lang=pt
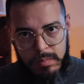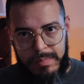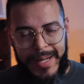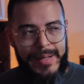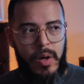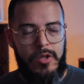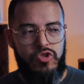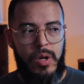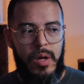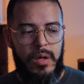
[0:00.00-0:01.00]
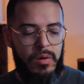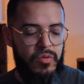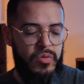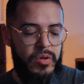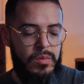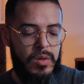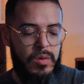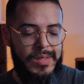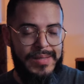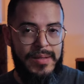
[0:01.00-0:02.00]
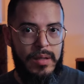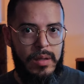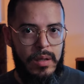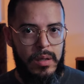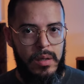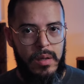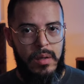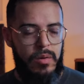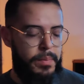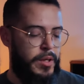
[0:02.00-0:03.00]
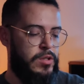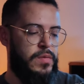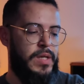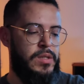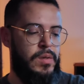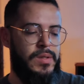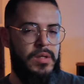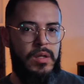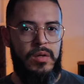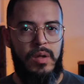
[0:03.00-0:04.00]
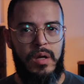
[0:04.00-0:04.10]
Pra na hora, só na hora que eu for ver alguma coisa, acender, opa, notificação, acendeu.